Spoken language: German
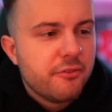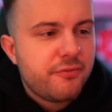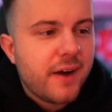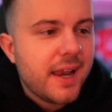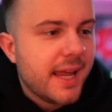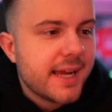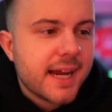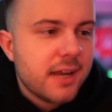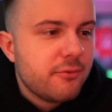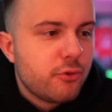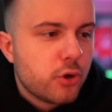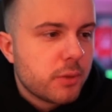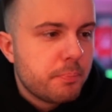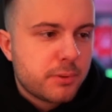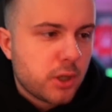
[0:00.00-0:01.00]
verlängern
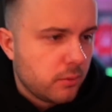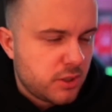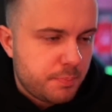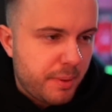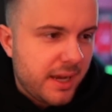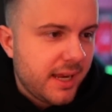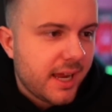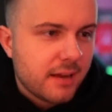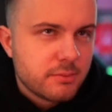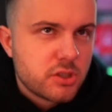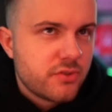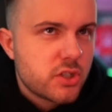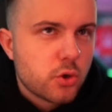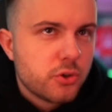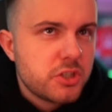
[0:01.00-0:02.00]
würde, glaube ich, Bellingham
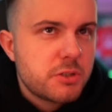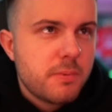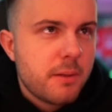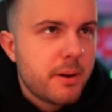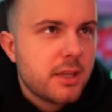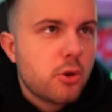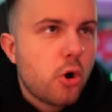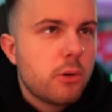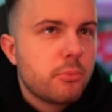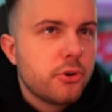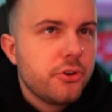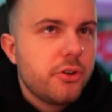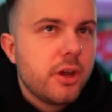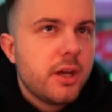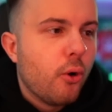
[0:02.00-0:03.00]
sowieso nicht mehr bei
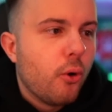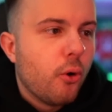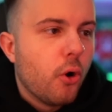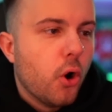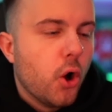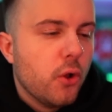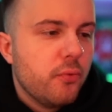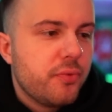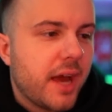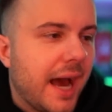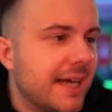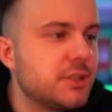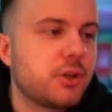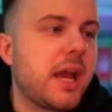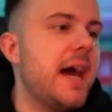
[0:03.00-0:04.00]
Dortmund. Und,
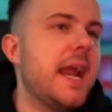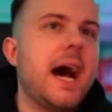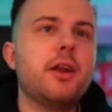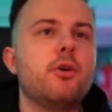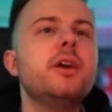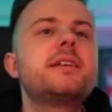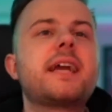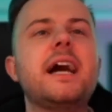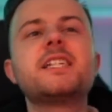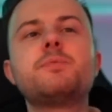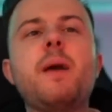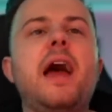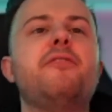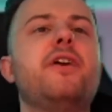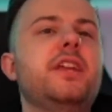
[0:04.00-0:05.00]
also keine Ahnung, ich kann es
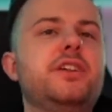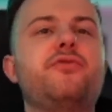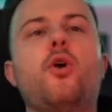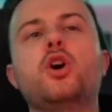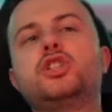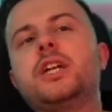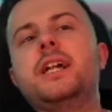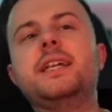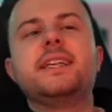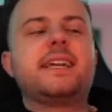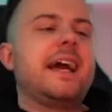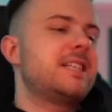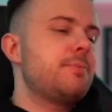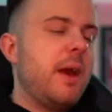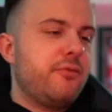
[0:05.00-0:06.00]
mir einfach nicht vorstellen. Ich
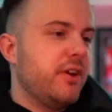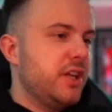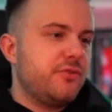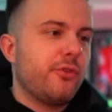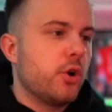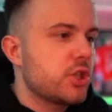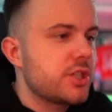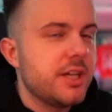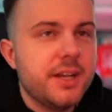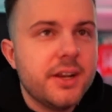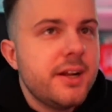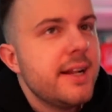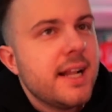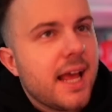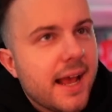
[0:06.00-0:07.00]
kann es mir einfach nicht vorstellen.
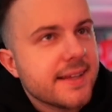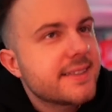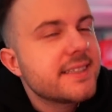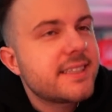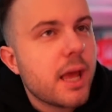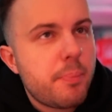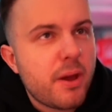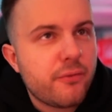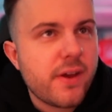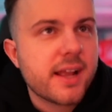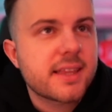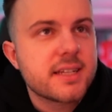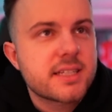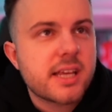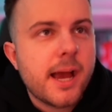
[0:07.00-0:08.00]
Es ist der
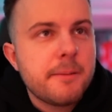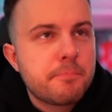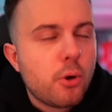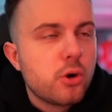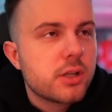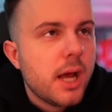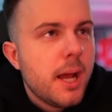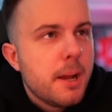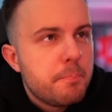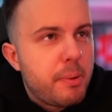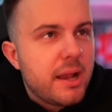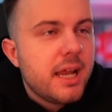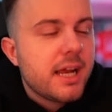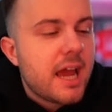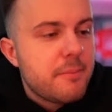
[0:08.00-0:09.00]
perfekte Zeitpunkt.
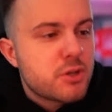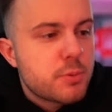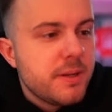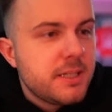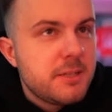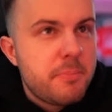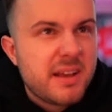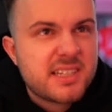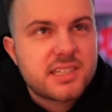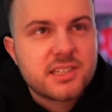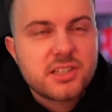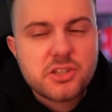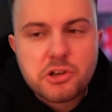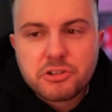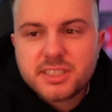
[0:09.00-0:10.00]
Bellingham spielt die beste
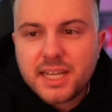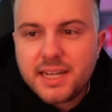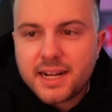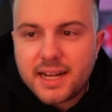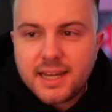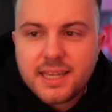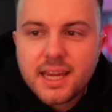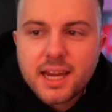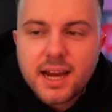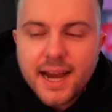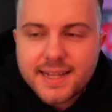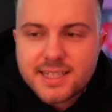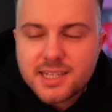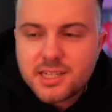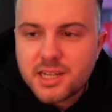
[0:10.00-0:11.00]
Saison seiner Karriere,
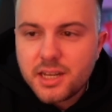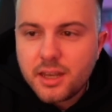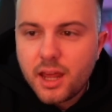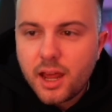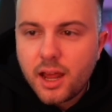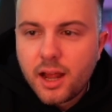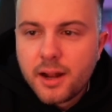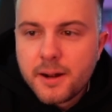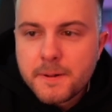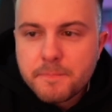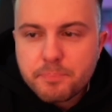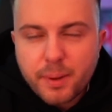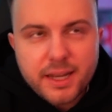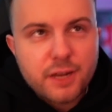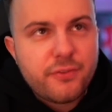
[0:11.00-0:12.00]
hat sich in, äh,
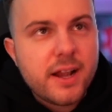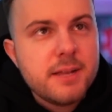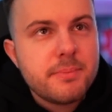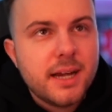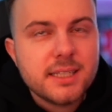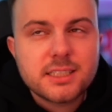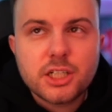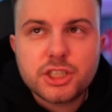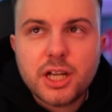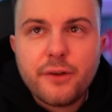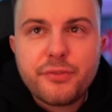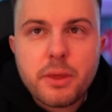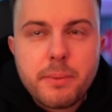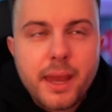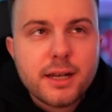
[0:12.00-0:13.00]
bei der
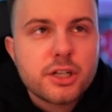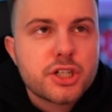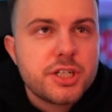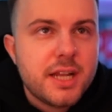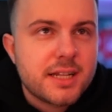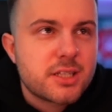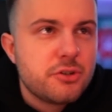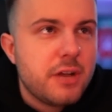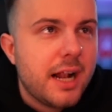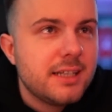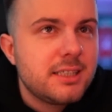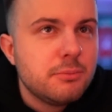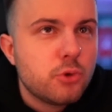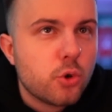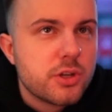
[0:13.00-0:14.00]
Weltmeisterschaft im englischen
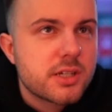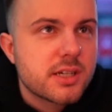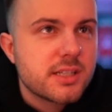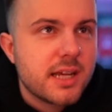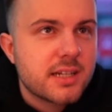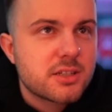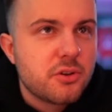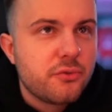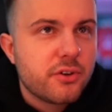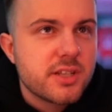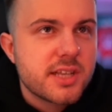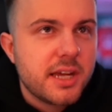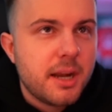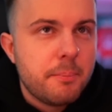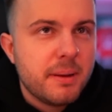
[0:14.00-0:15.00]
Nationalteam durchgesetzt und von
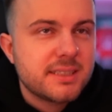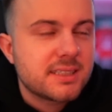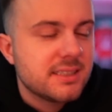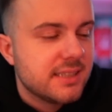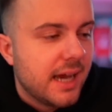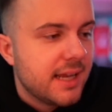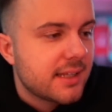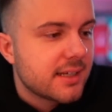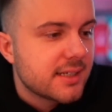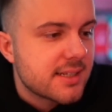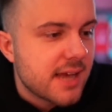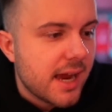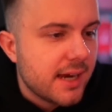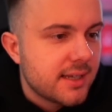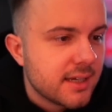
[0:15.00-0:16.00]
seiner besten Seite
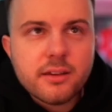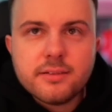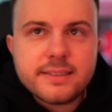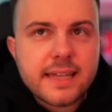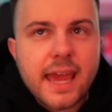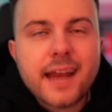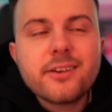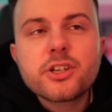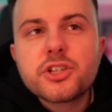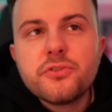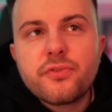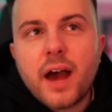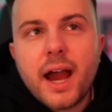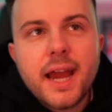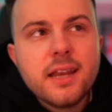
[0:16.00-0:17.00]
gezeigt. Die englischen
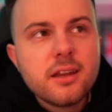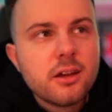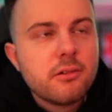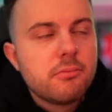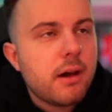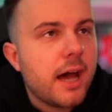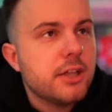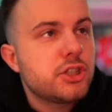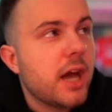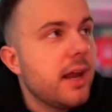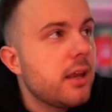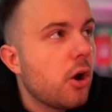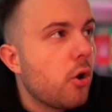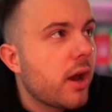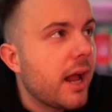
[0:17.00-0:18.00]
Vereine,
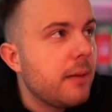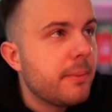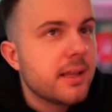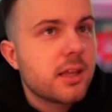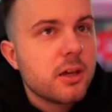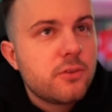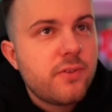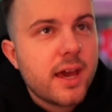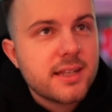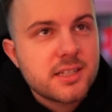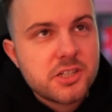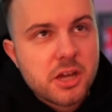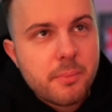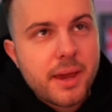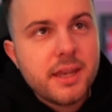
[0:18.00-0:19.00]
anscheinend ja auch Real Madrid, werden
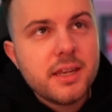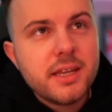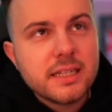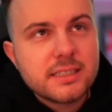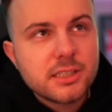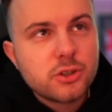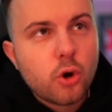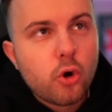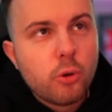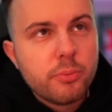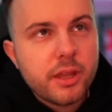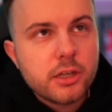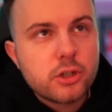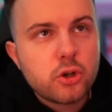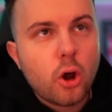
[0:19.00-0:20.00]
sich am Ende der Saison um
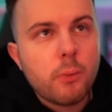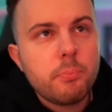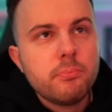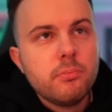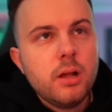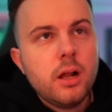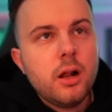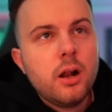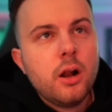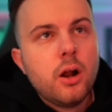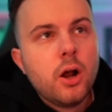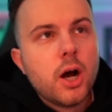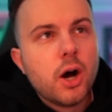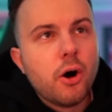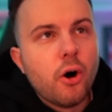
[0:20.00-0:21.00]
den kloppen.
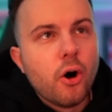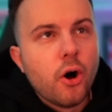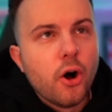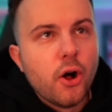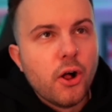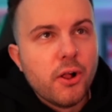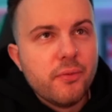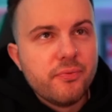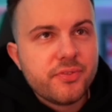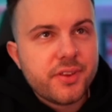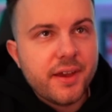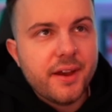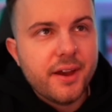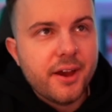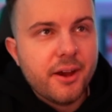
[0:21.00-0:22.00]
Und
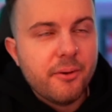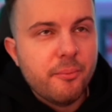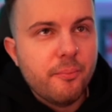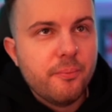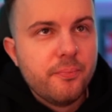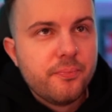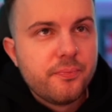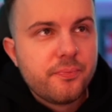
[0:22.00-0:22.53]
ähm,